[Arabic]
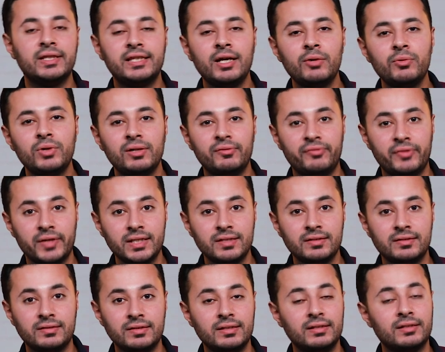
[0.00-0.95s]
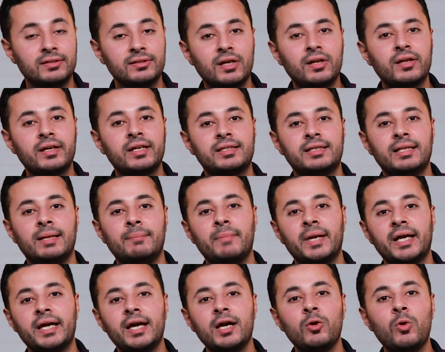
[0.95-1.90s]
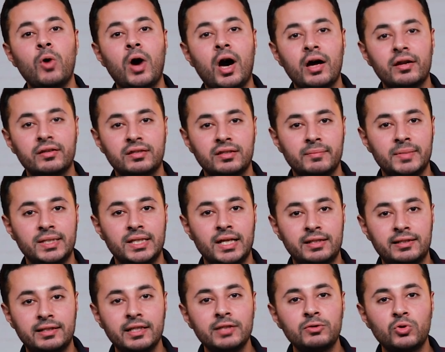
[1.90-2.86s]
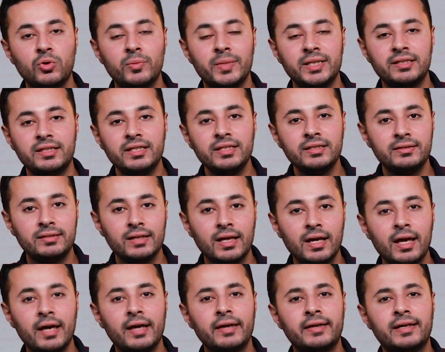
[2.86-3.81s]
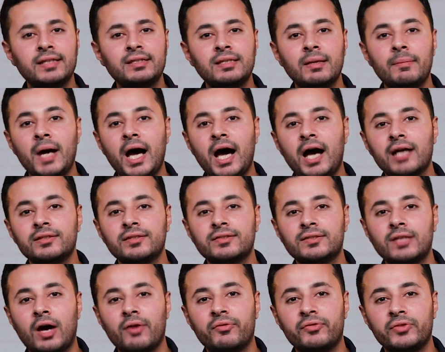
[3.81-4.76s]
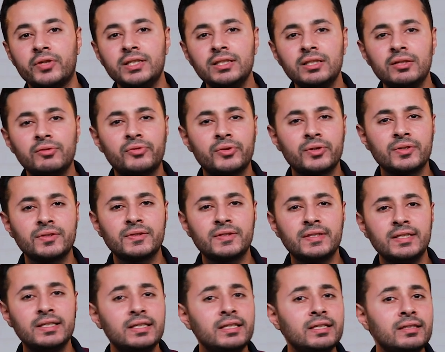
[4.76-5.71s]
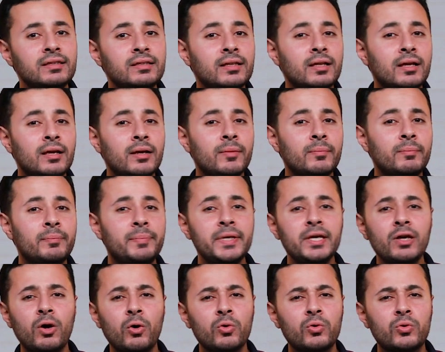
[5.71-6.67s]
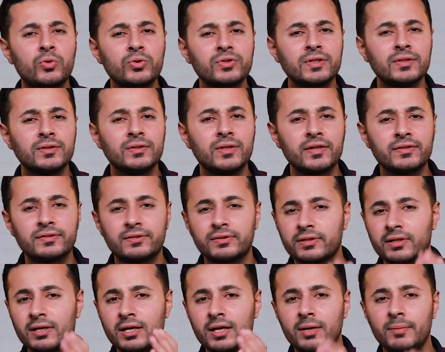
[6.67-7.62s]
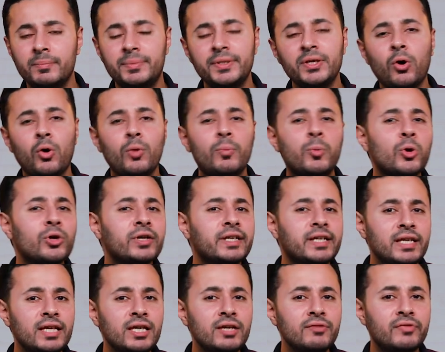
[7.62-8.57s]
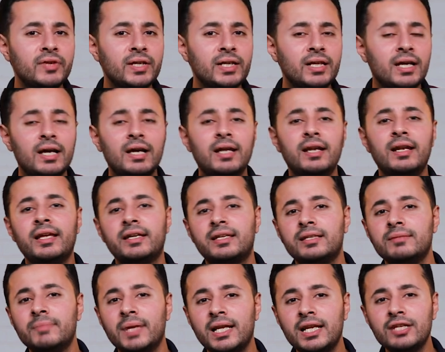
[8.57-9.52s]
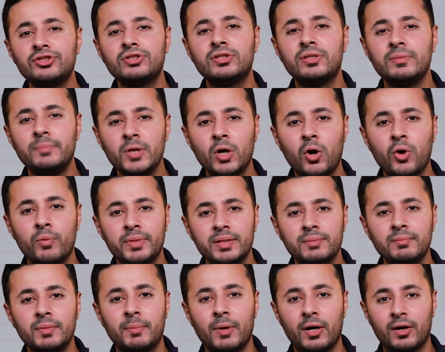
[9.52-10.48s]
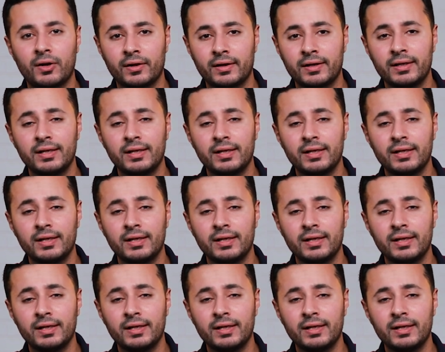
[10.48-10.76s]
الدوري الفرنسي لدرجة لما جاله عرض من اتلتيكو مدريد كتب احد الصحفيين الفرنسيين بيعوا قوس النصر، بيعوا برج ايفل لكن بلاش تبيعوا بن مبارك.